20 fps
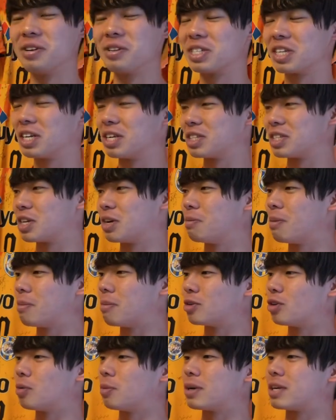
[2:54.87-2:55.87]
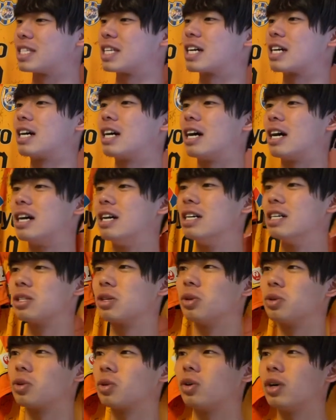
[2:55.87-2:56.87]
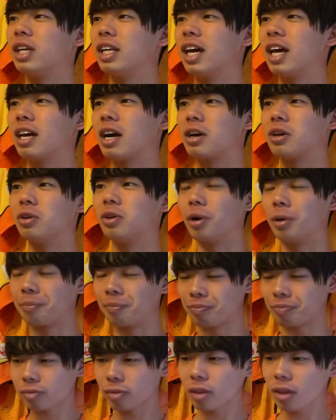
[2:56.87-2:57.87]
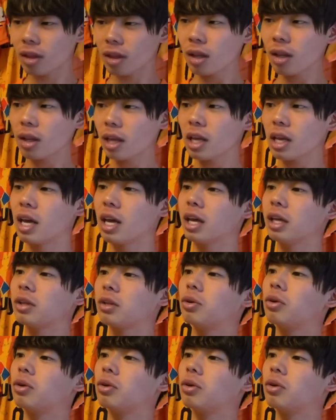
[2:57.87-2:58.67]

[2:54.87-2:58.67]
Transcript: そのままのぼりさんが、その、常葉大学の、監